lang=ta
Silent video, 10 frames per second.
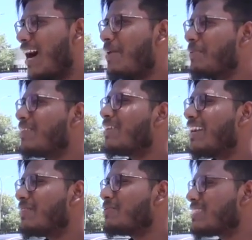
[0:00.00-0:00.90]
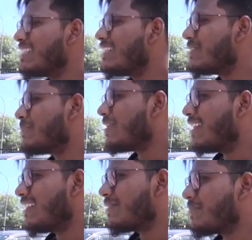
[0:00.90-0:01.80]
காமெடி ஏதோ ரெண்டு மூணு சீன் இருக்கு ப்ரோ
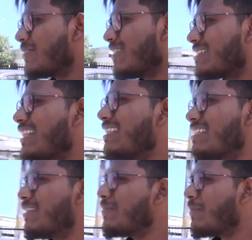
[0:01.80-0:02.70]
அதுதான் ப்ரோ சதீஷ் ஏதோ